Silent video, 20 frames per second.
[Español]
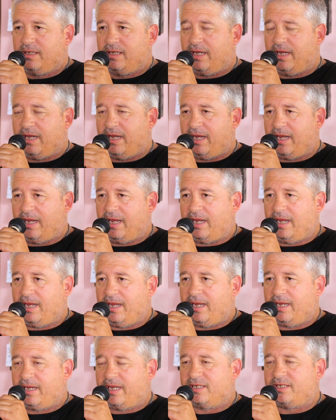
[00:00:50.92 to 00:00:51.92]

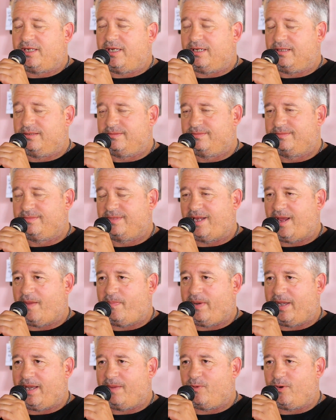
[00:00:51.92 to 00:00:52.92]
eh, que sí, que
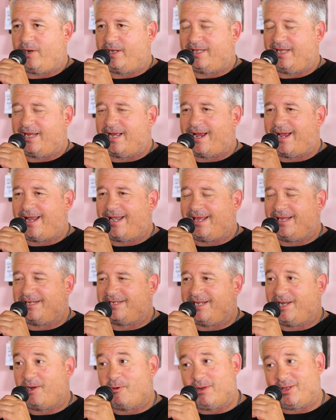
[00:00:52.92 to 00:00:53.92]
esperemos que tenga ganas de
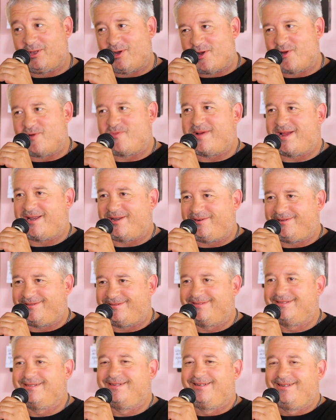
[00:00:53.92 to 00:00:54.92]
seguir cuatro años más,
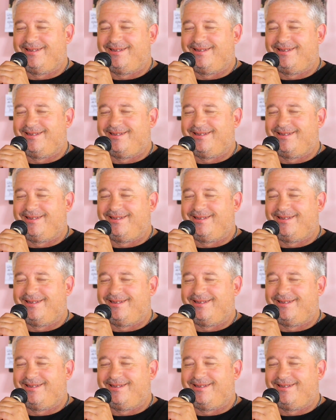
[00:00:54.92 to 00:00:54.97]
¿no?